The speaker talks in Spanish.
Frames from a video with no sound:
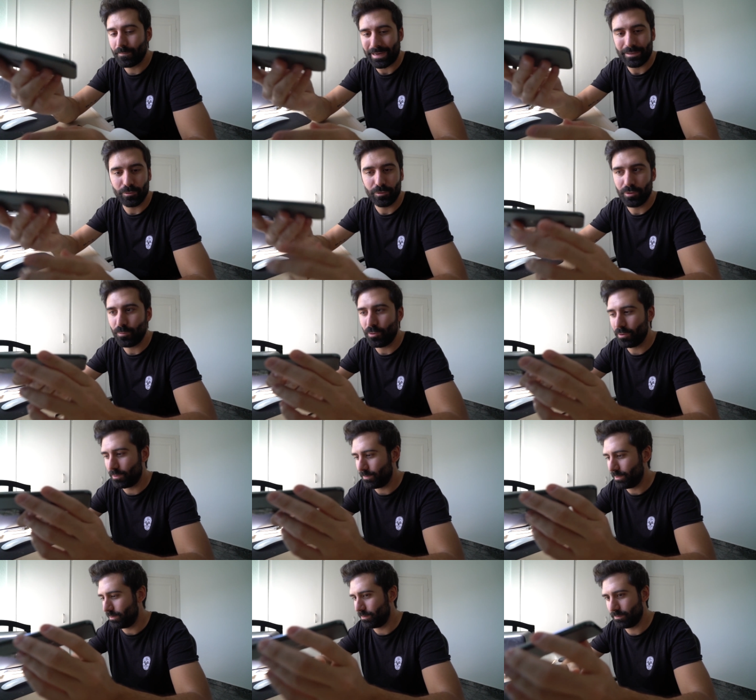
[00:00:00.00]
Ahí, ¿dónde pongo el
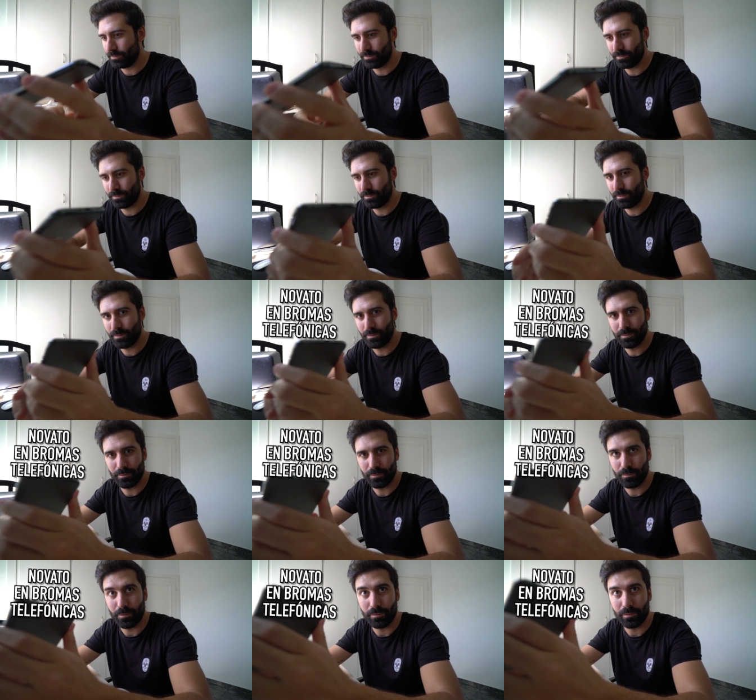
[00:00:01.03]
micro?
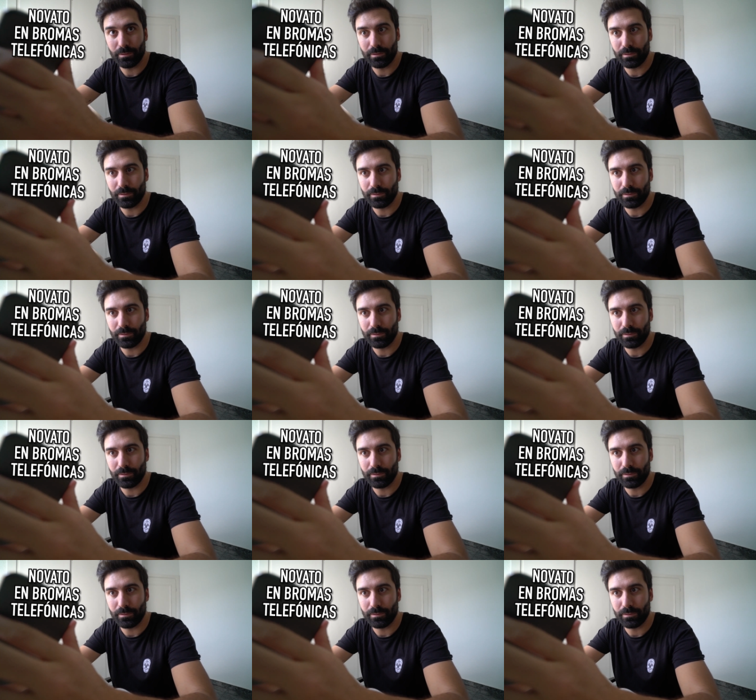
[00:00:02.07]
pongo el...